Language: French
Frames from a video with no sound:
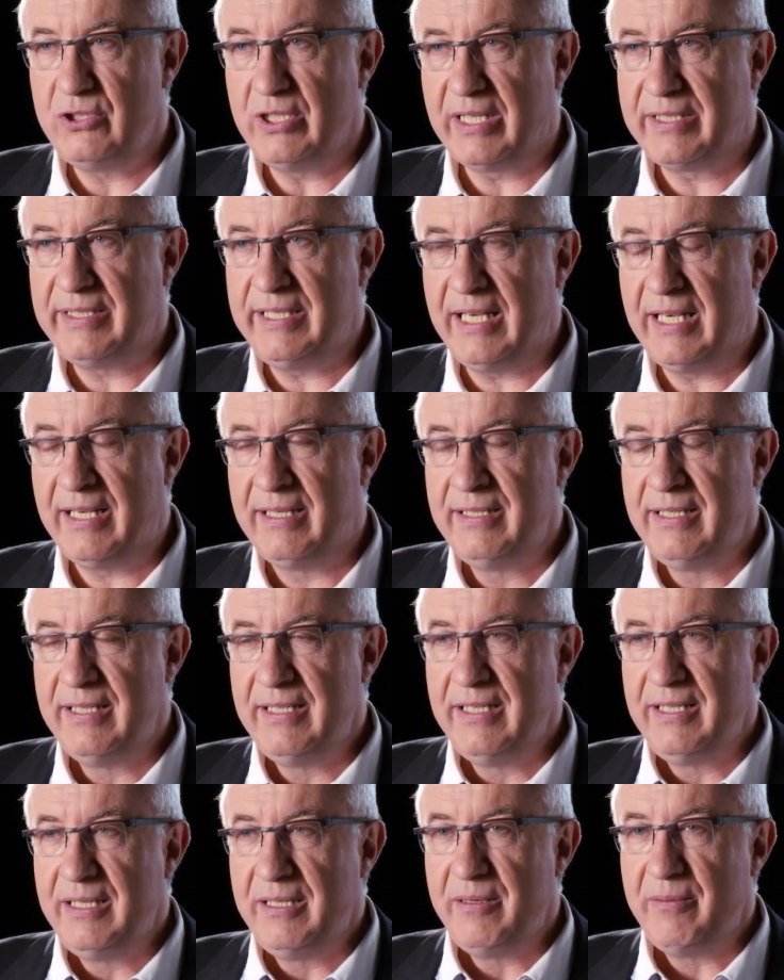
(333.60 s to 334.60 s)
jardin,
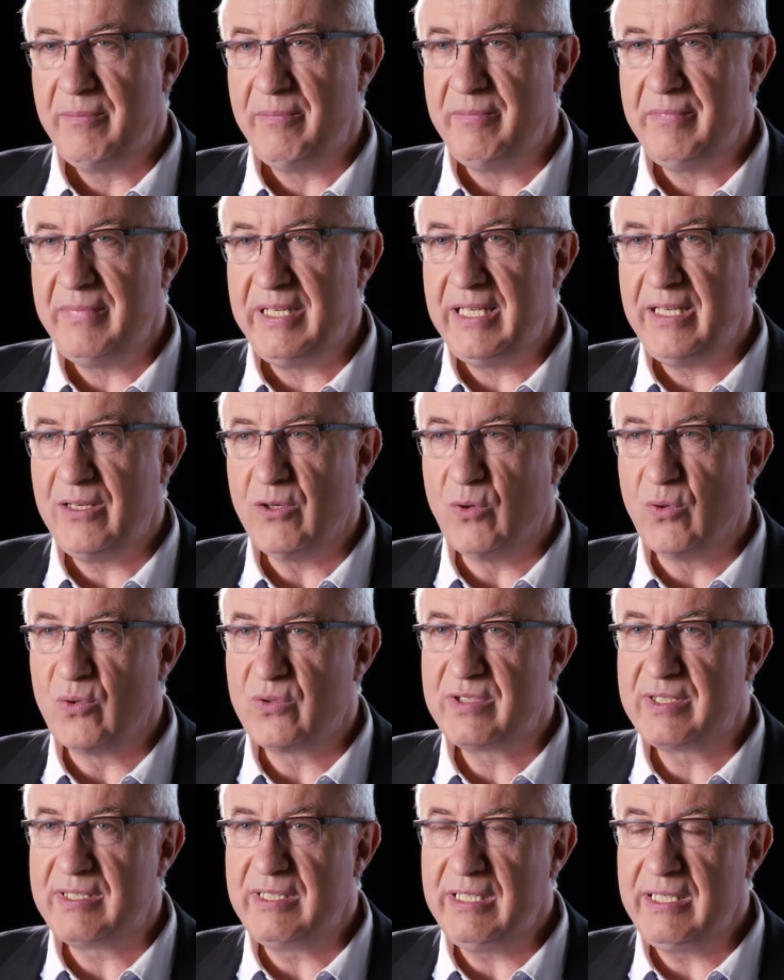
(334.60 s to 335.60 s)
mais
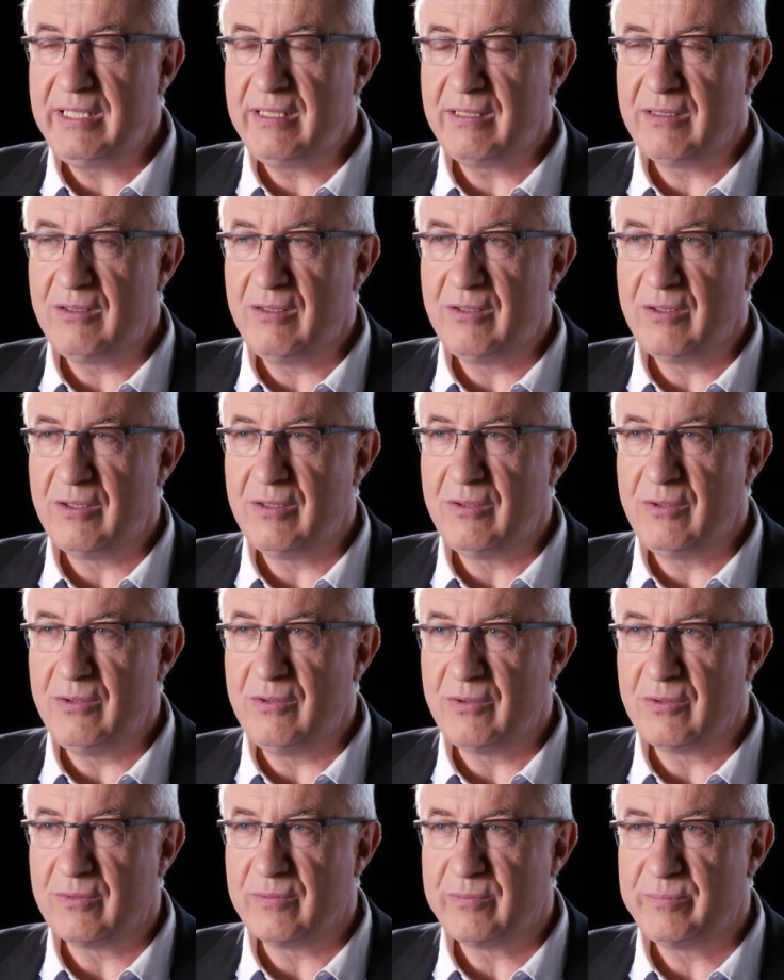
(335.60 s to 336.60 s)
aussi,
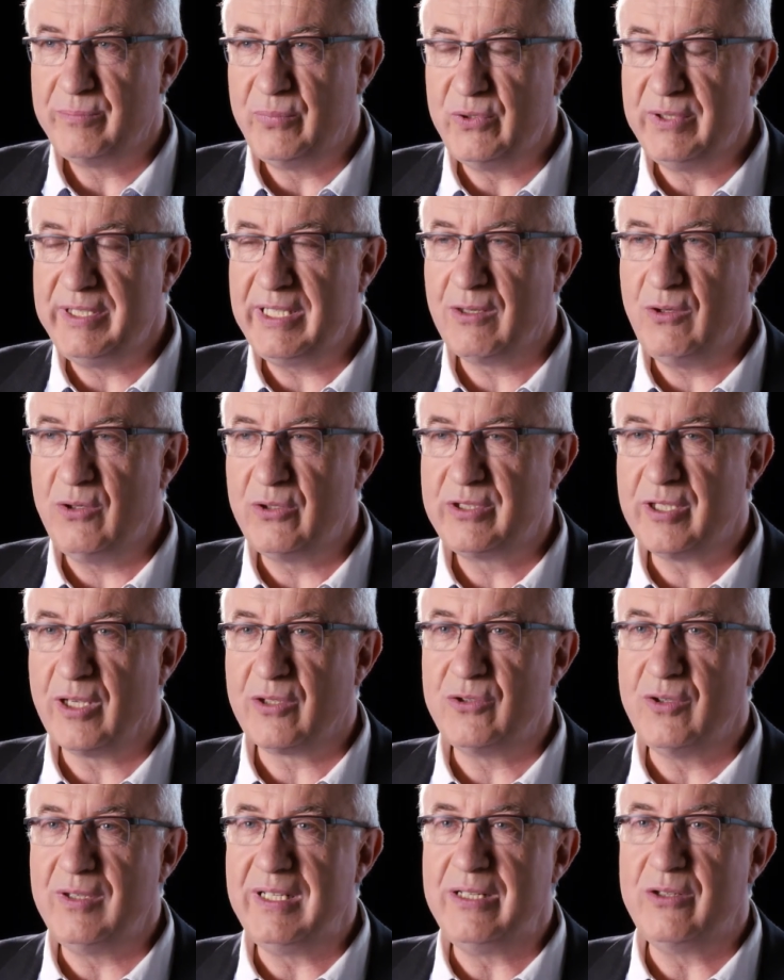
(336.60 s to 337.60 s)
on peut dire, le
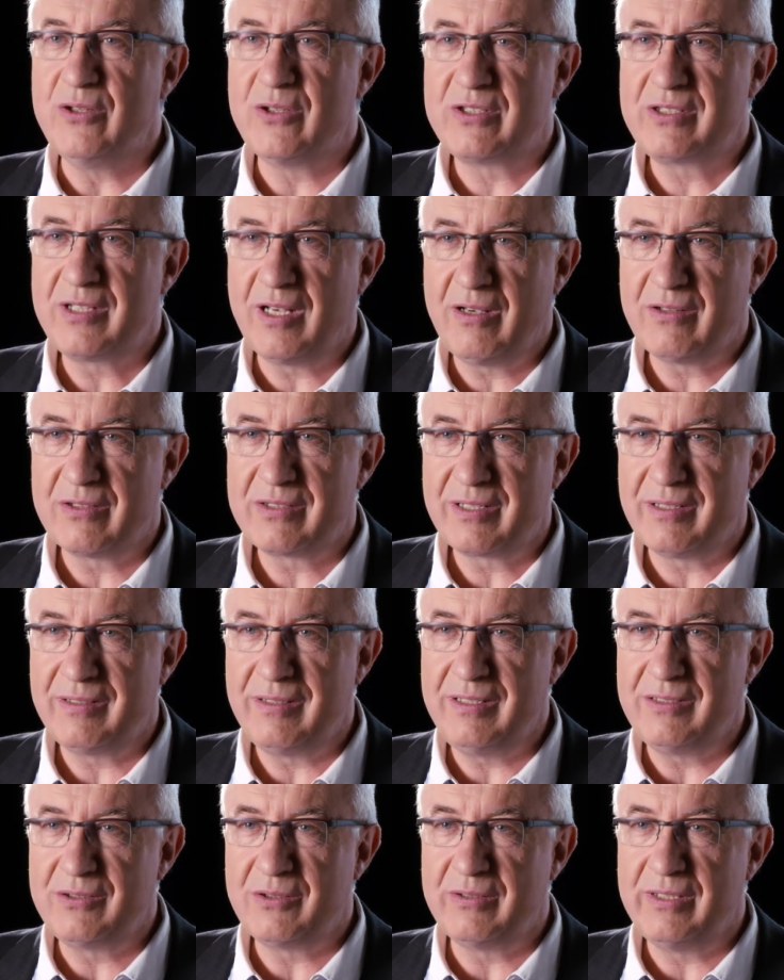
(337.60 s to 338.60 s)
temps de l'innocence.
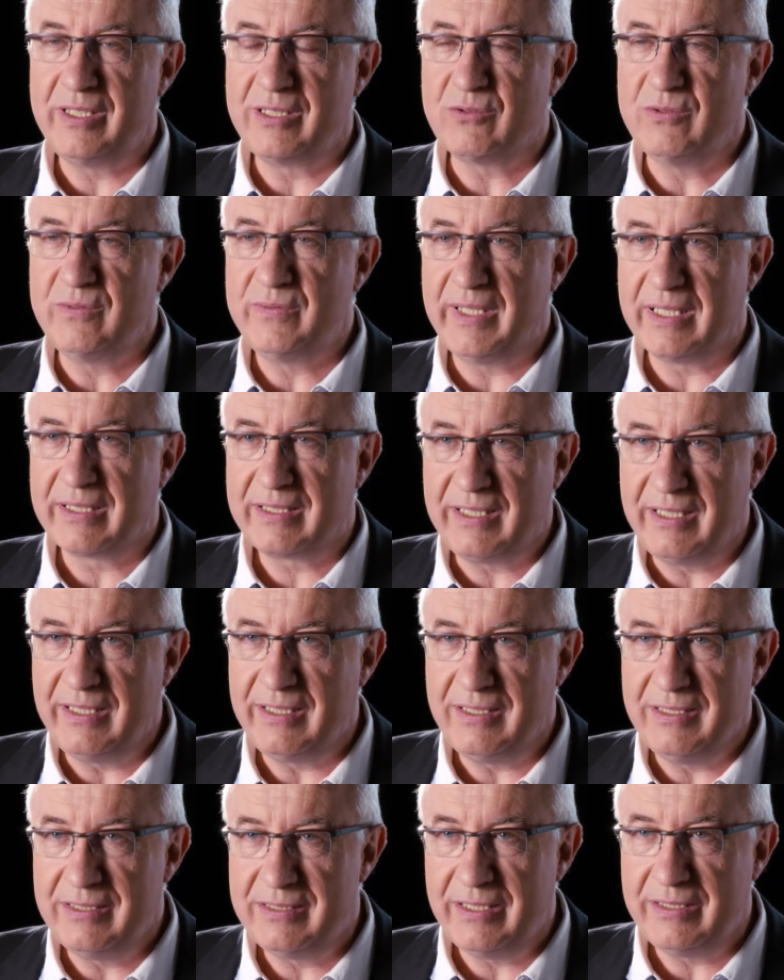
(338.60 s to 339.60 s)
Ils ont découvert
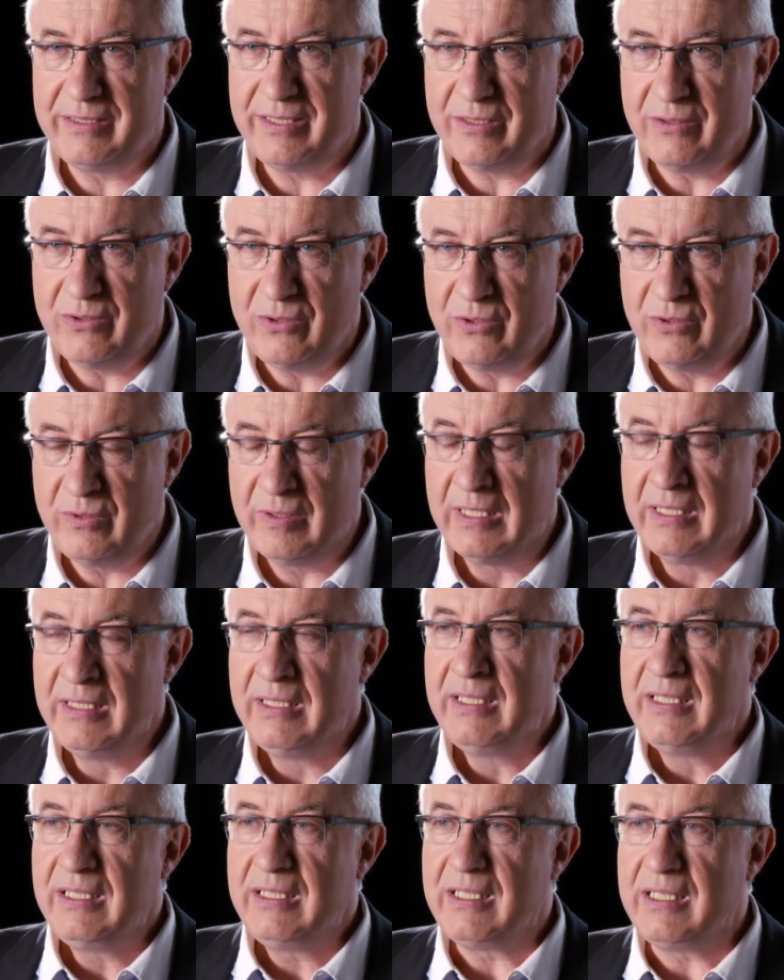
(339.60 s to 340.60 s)
qu'ils étaient nus,
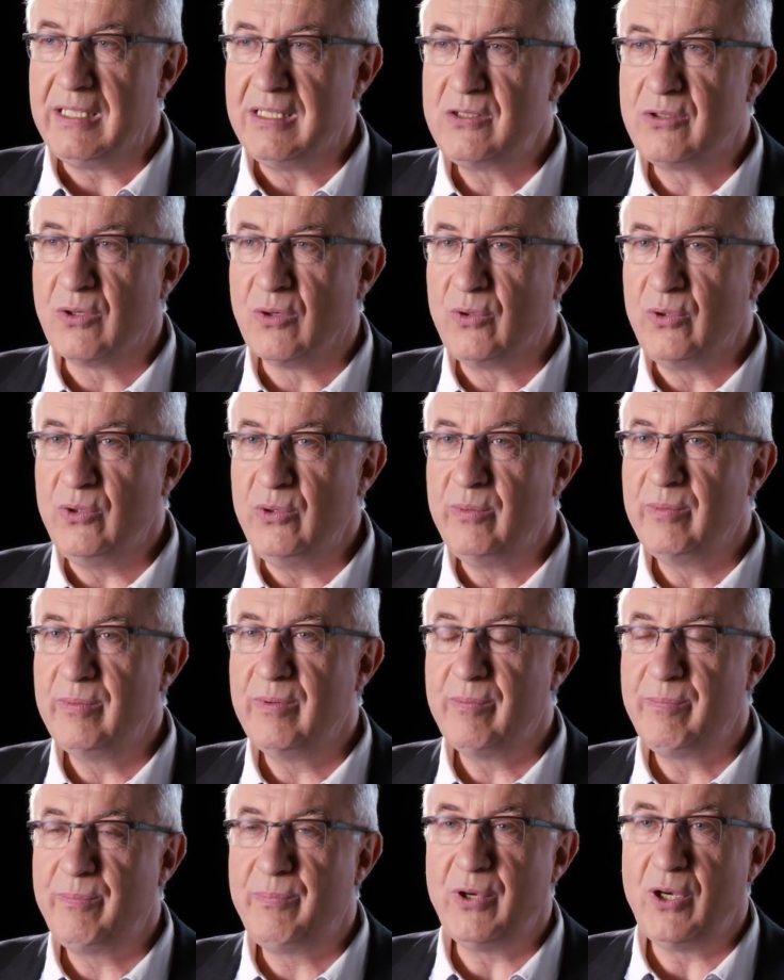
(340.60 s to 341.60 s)
ils ont eu
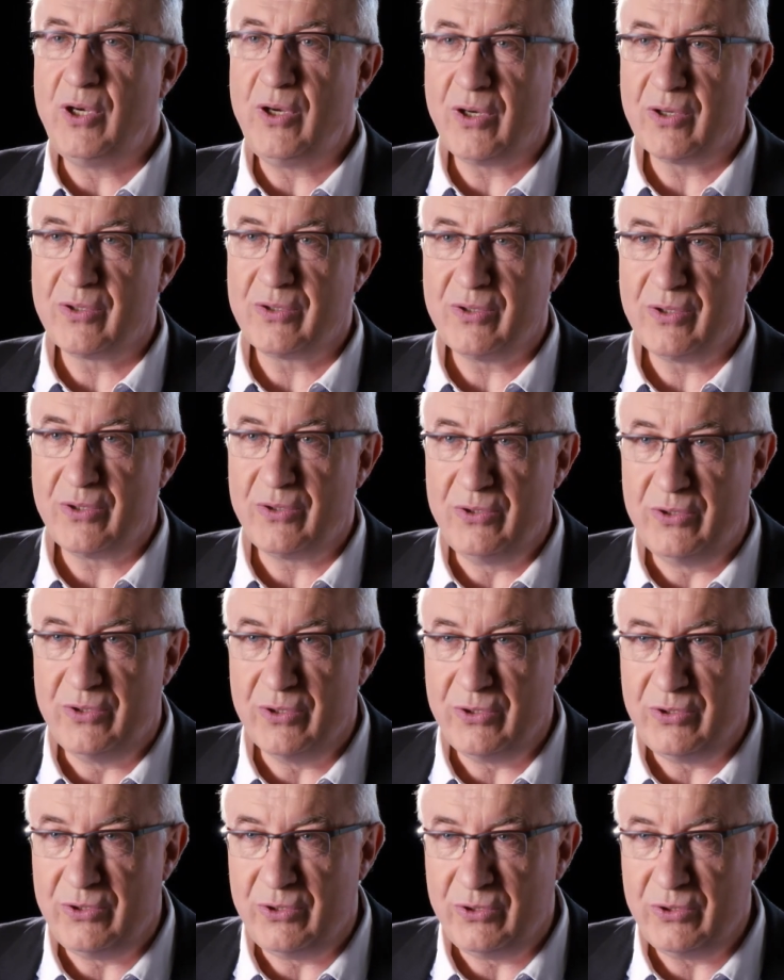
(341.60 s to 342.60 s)
peur
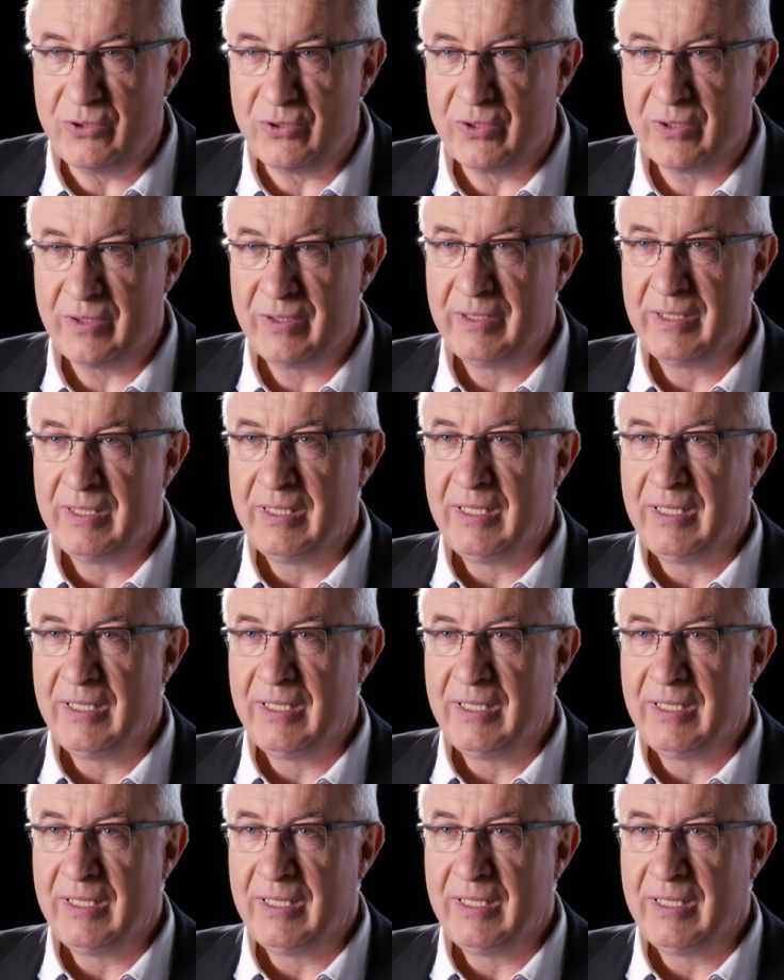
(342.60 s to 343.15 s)
de Dieu.